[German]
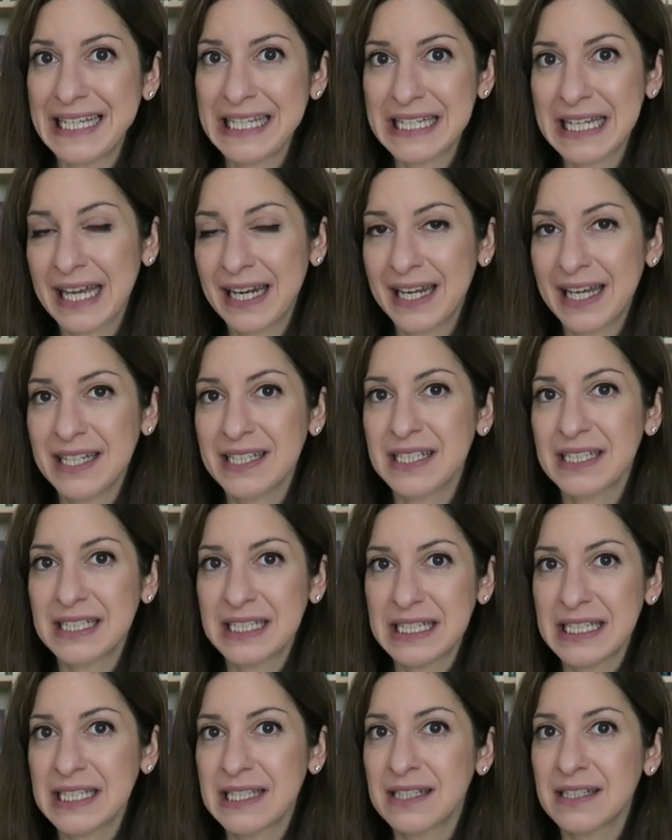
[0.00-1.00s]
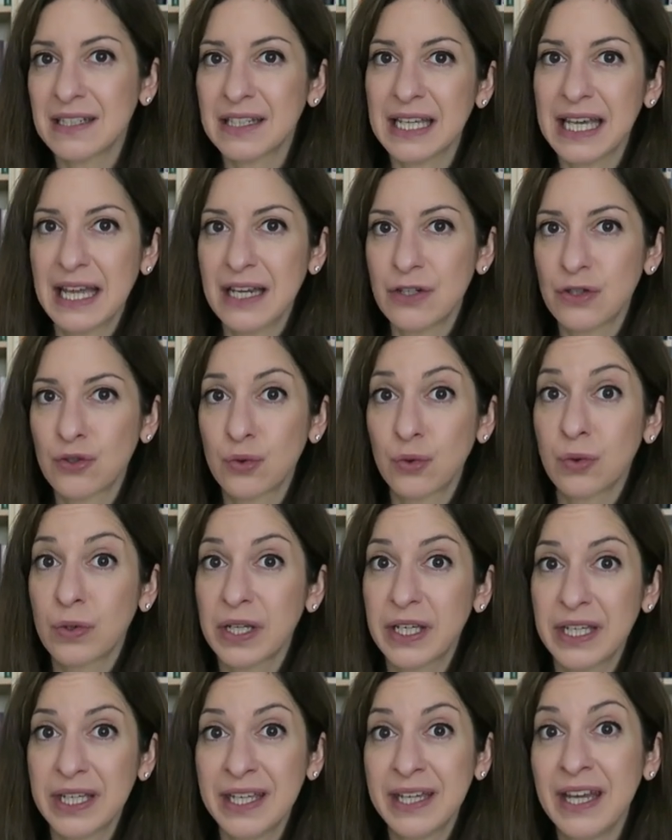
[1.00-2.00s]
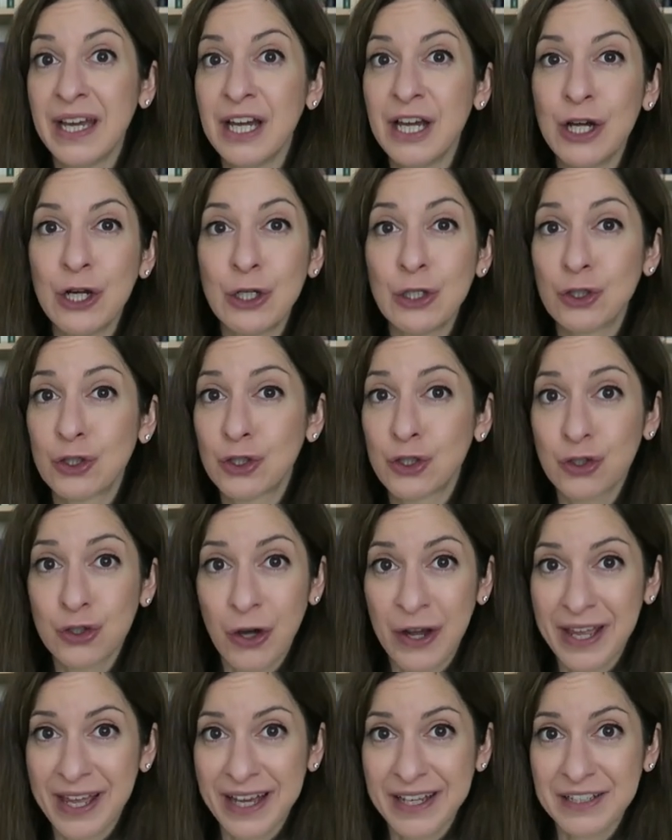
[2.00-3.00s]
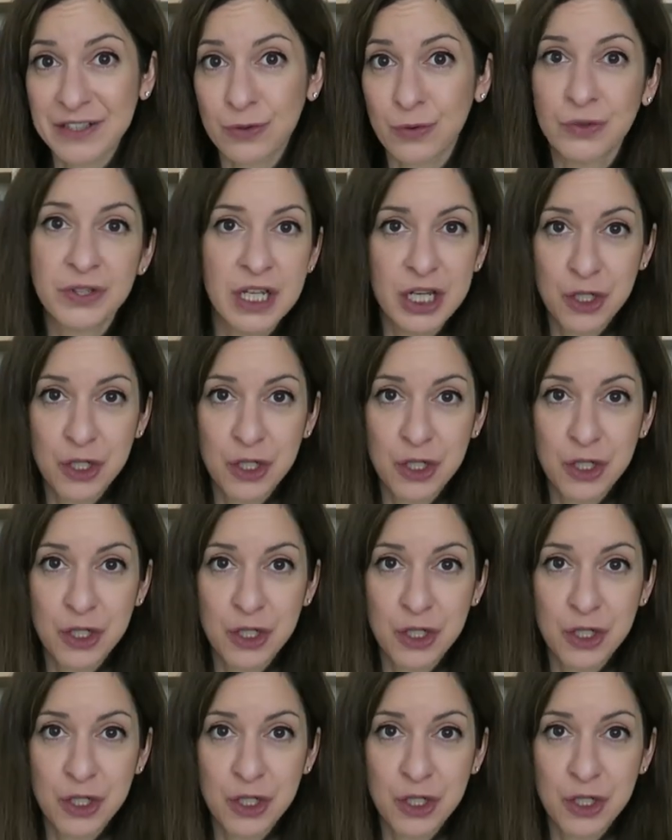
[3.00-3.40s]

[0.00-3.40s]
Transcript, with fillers: Internet diesen Kentucky steuert und